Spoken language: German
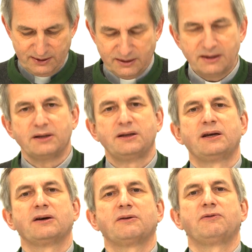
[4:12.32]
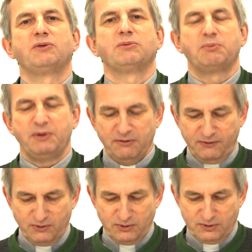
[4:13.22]
Die Kritiker von
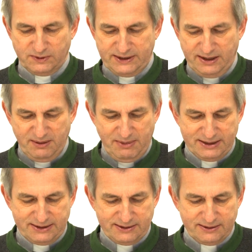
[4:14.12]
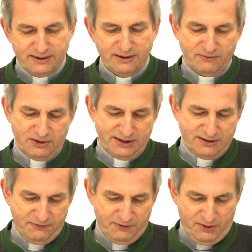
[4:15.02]
Mobilfunk und Sendemasten wird das
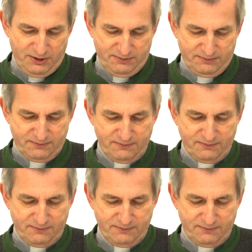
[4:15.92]
erfreuen.